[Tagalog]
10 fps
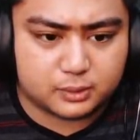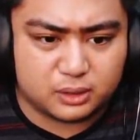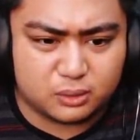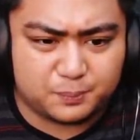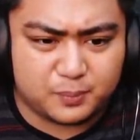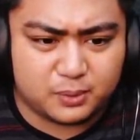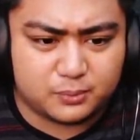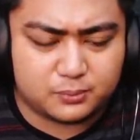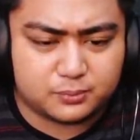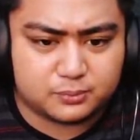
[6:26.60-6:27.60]
Ako po.
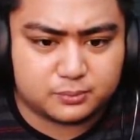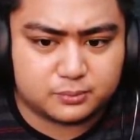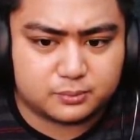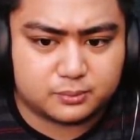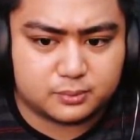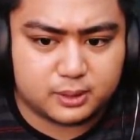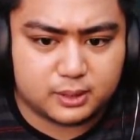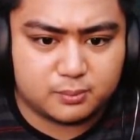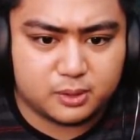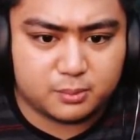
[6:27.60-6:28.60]

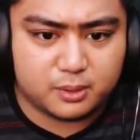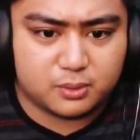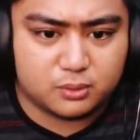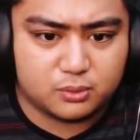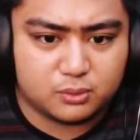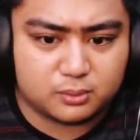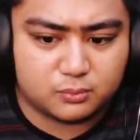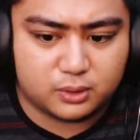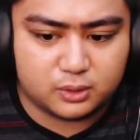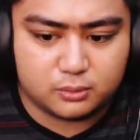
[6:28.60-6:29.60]
Alam mo naman, magugulat
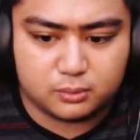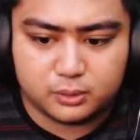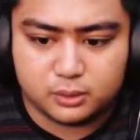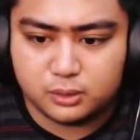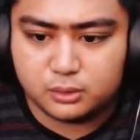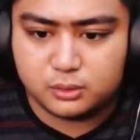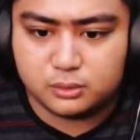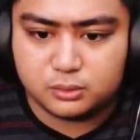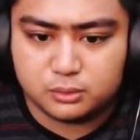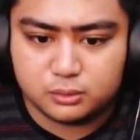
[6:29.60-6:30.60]
mo ako. Ay, ay, ay,
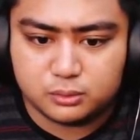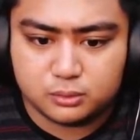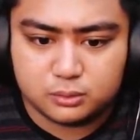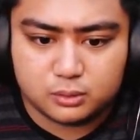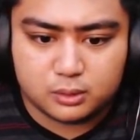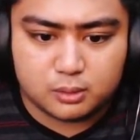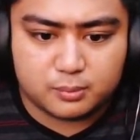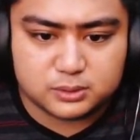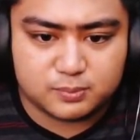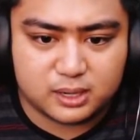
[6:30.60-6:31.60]
ay, ay, ay, ay.
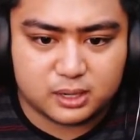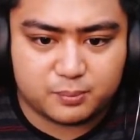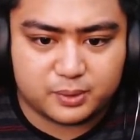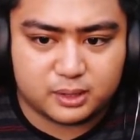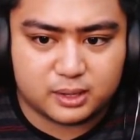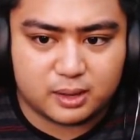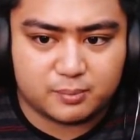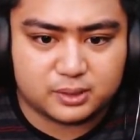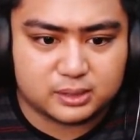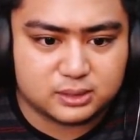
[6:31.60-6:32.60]
Mas mahalaga pa rin ang
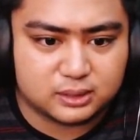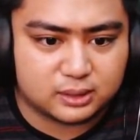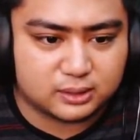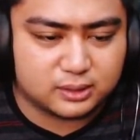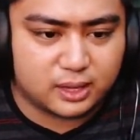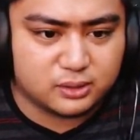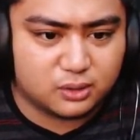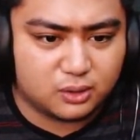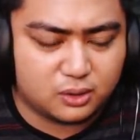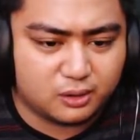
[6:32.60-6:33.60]
gamit guys. Yan natatandaan
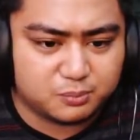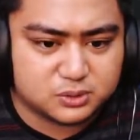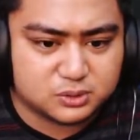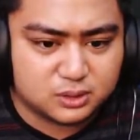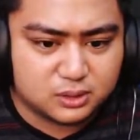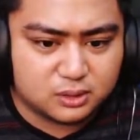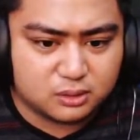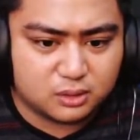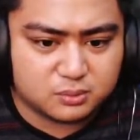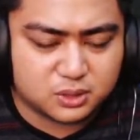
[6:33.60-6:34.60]
nyo. Ops.
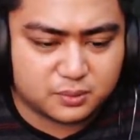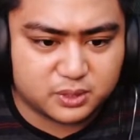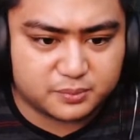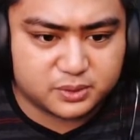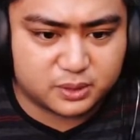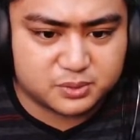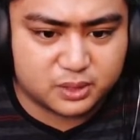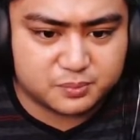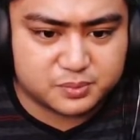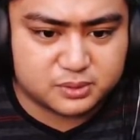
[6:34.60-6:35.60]
Ops, ops, ops, ops,
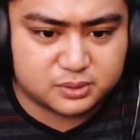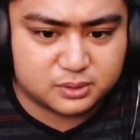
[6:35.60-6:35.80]
ops.